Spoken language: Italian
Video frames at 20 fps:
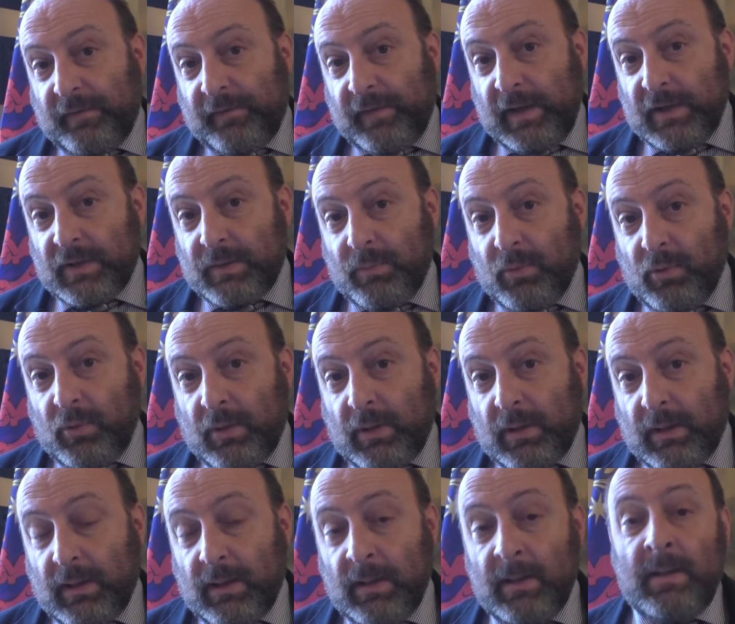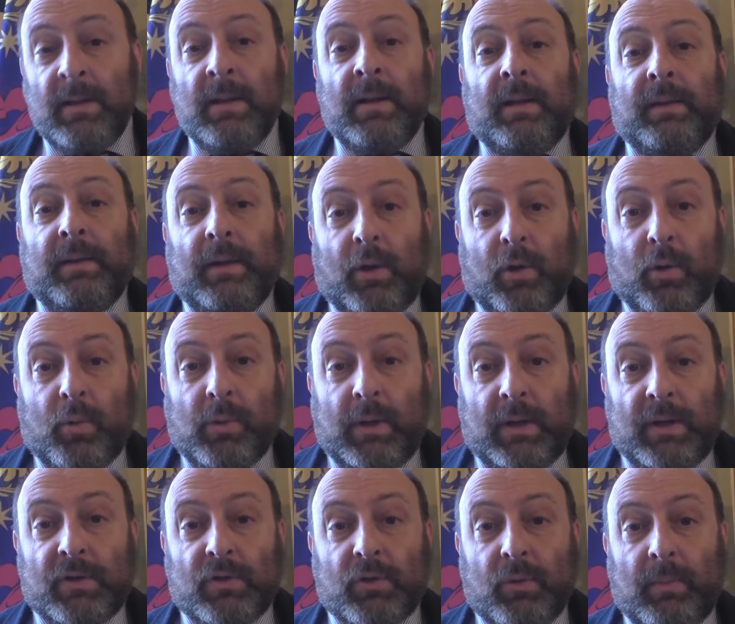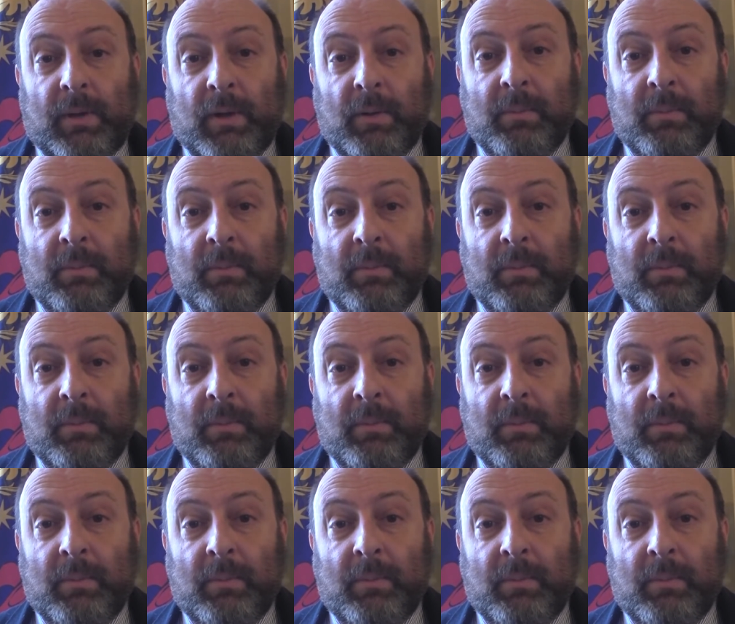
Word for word: Facebook del comune di Somma